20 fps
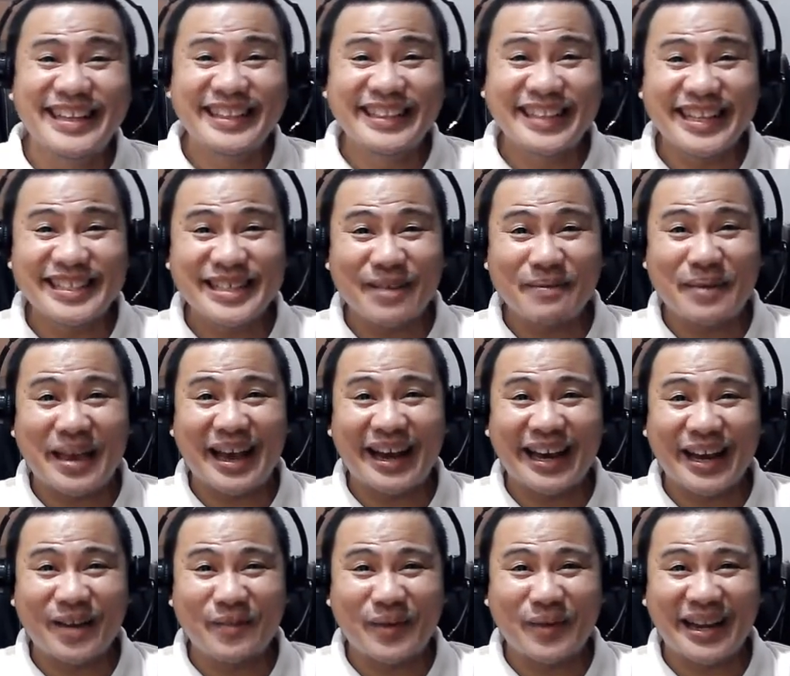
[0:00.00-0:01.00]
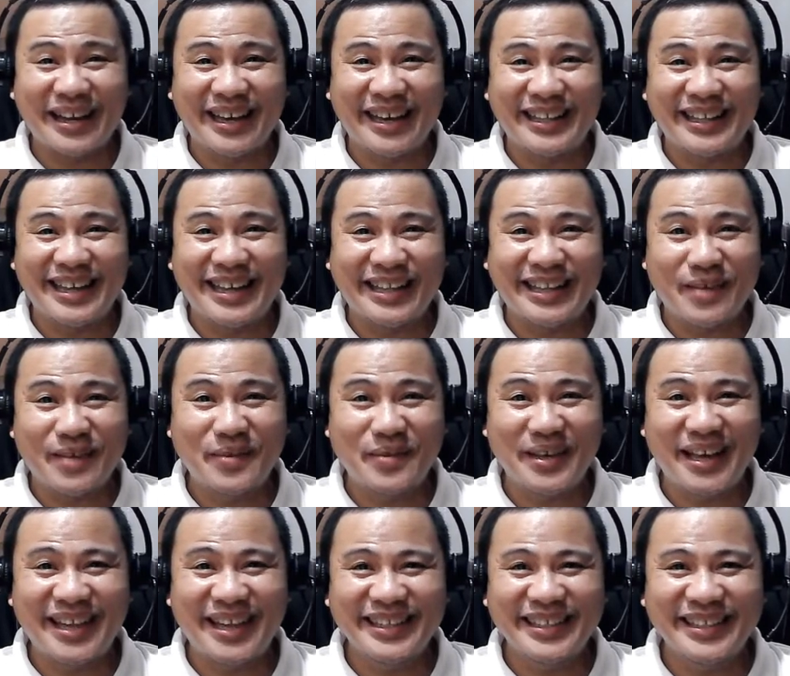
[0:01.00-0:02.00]
Nasabihan ka na ba ng ganyan,
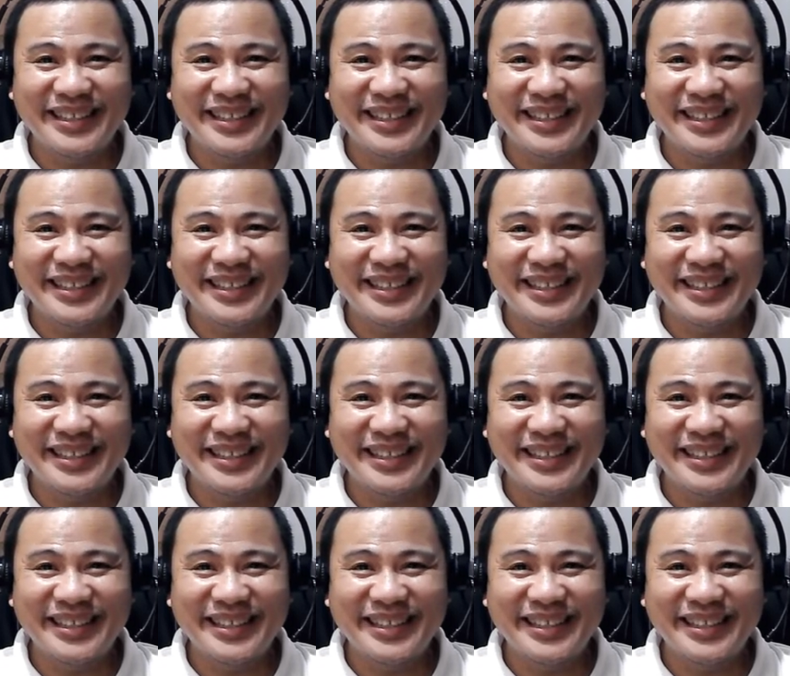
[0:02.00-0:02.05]
kaibigan?